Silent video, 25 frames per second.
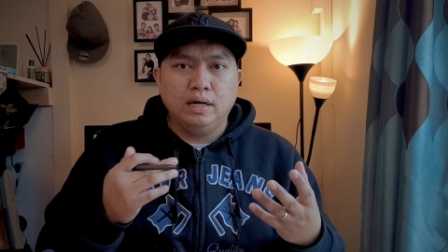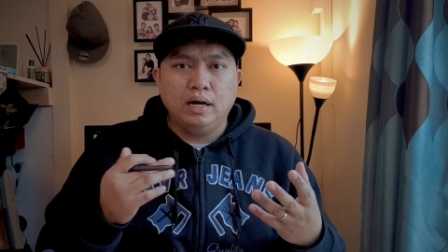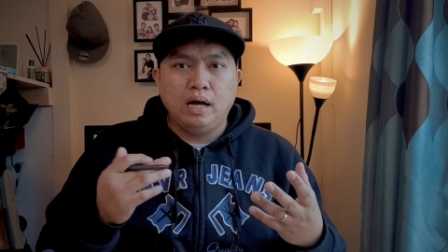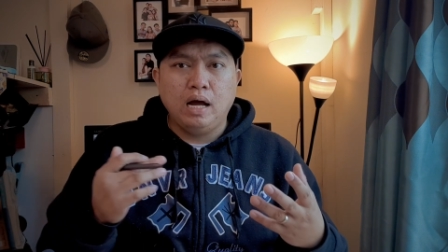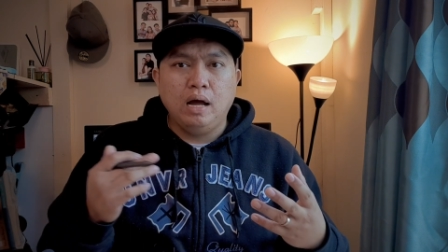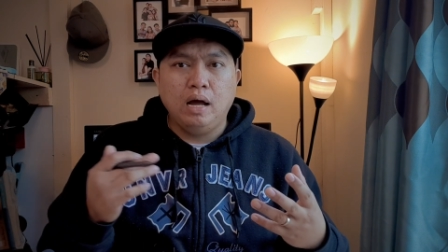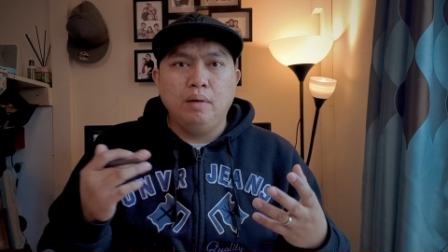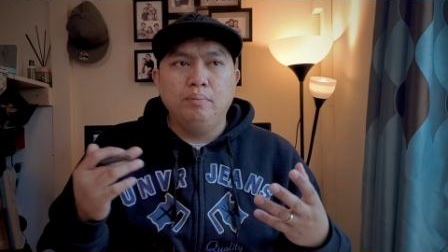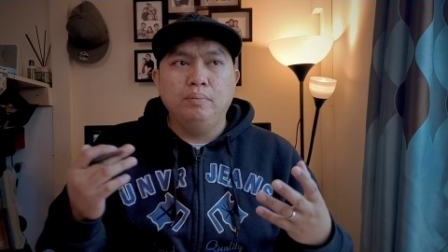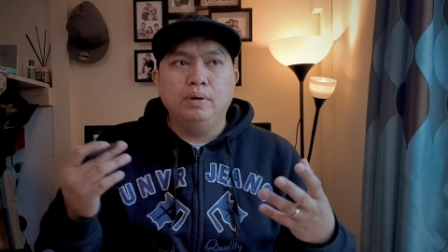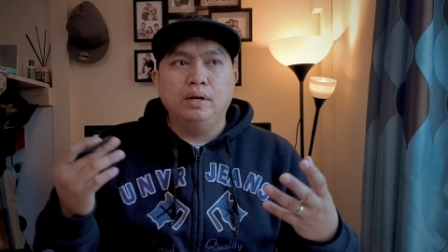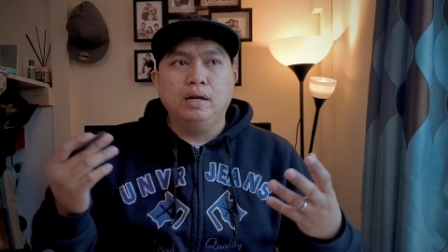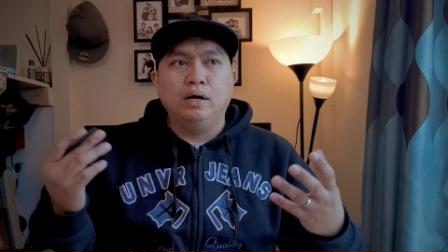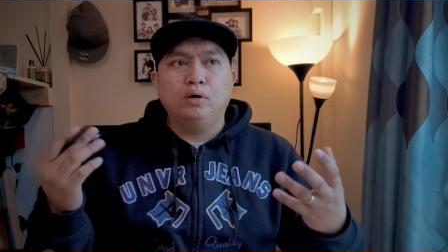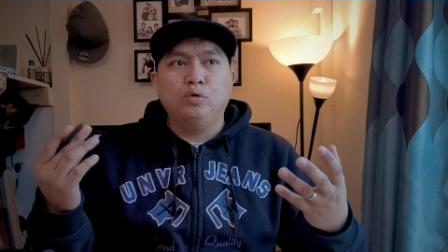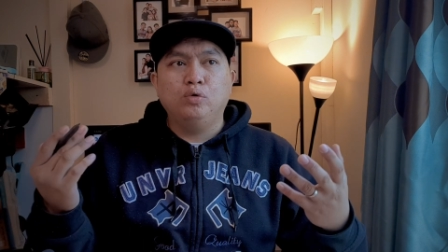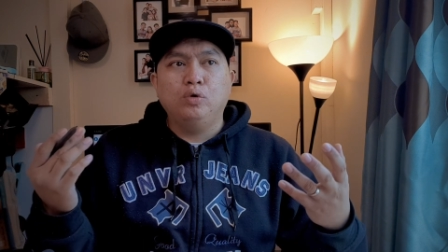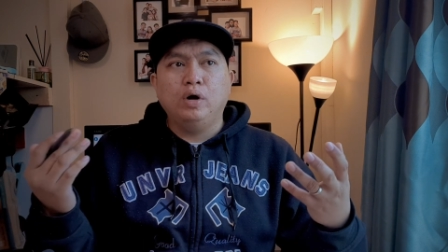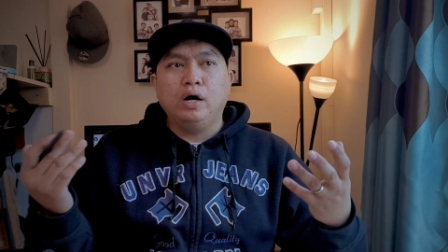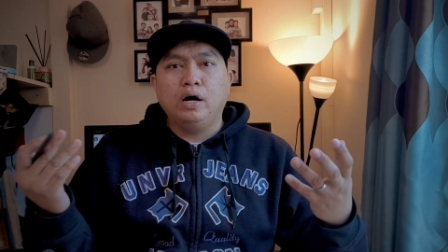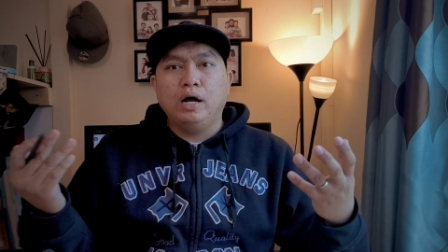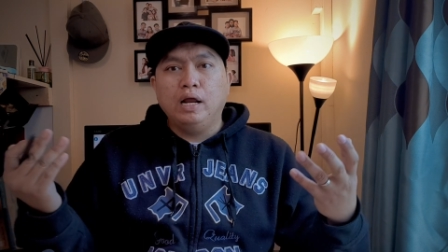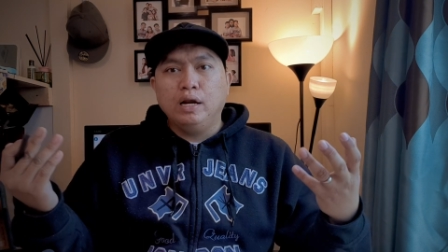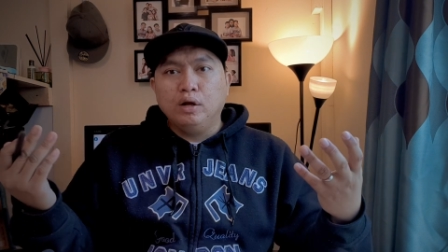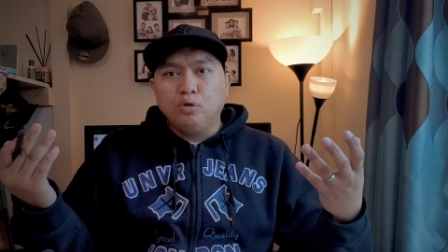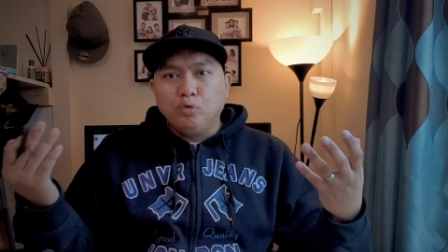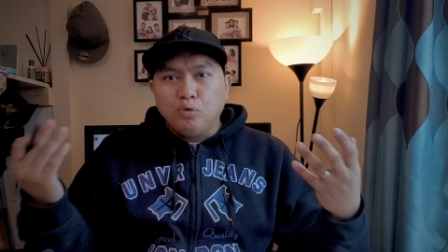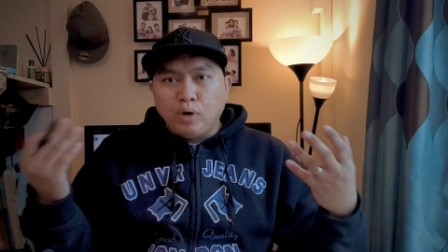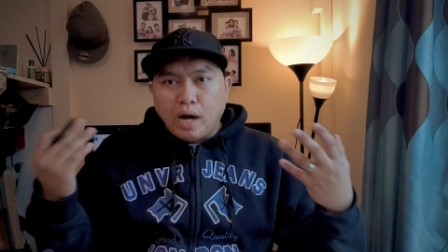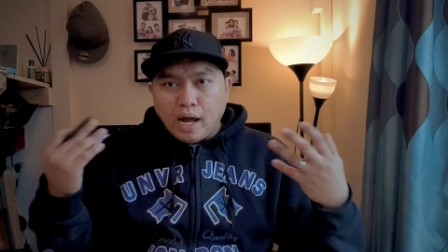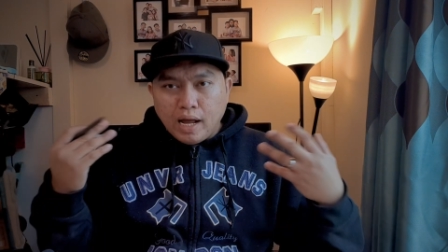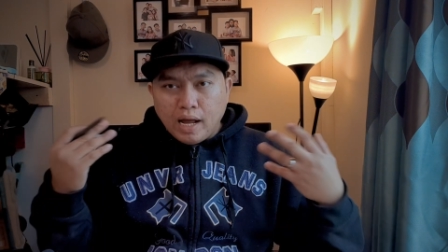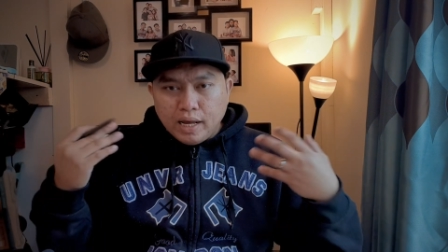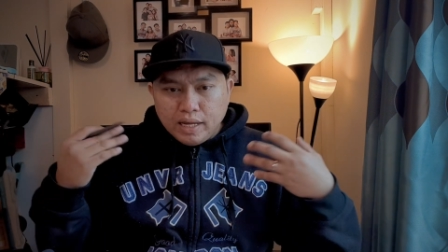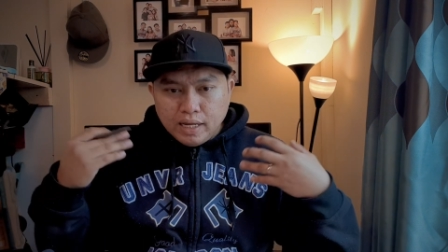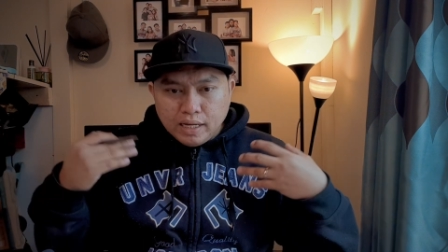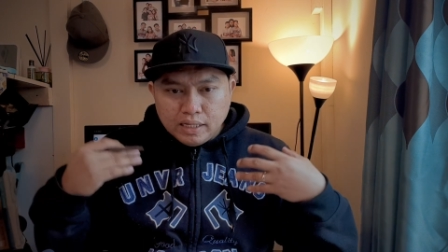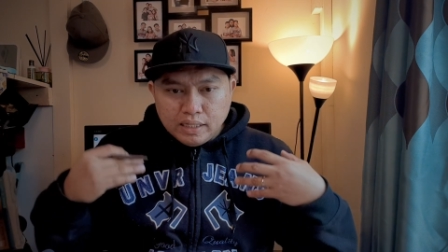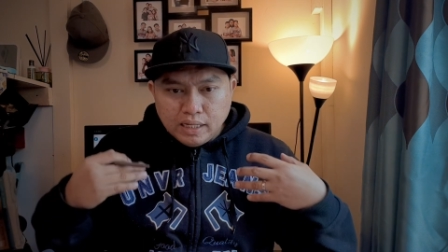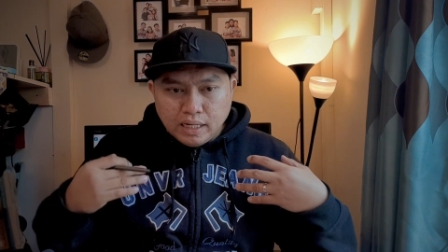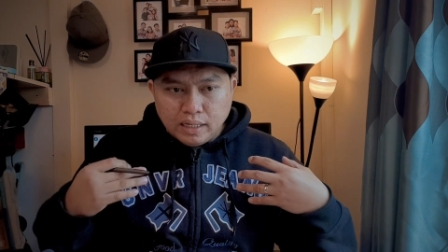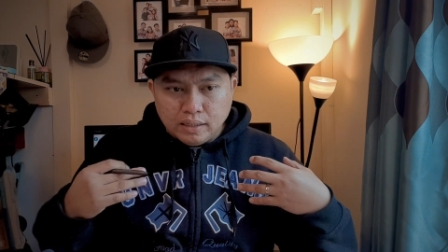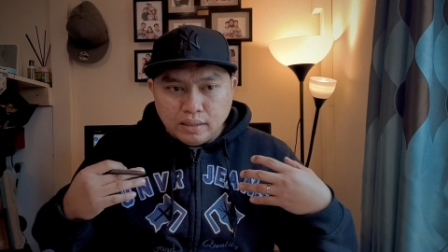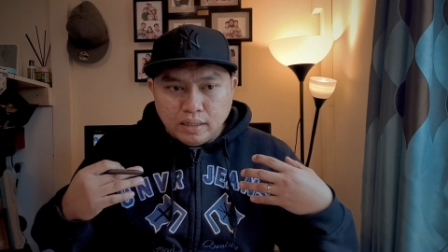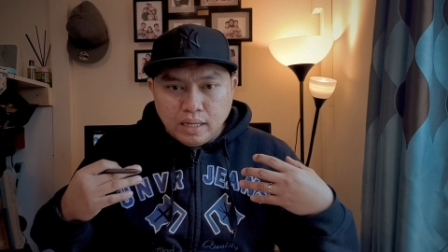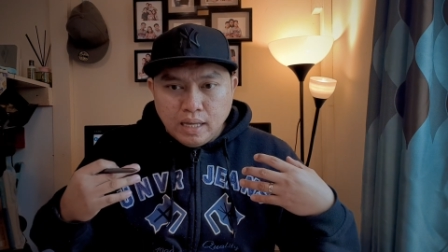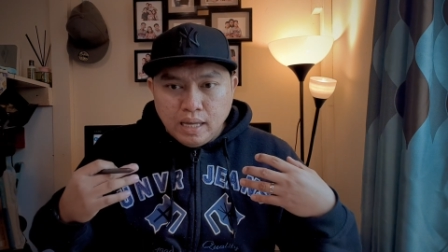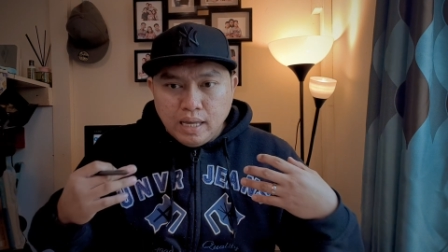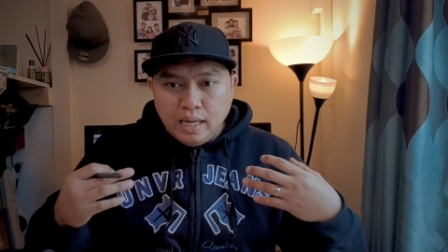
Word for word: ng camera, kung anong kaya niyang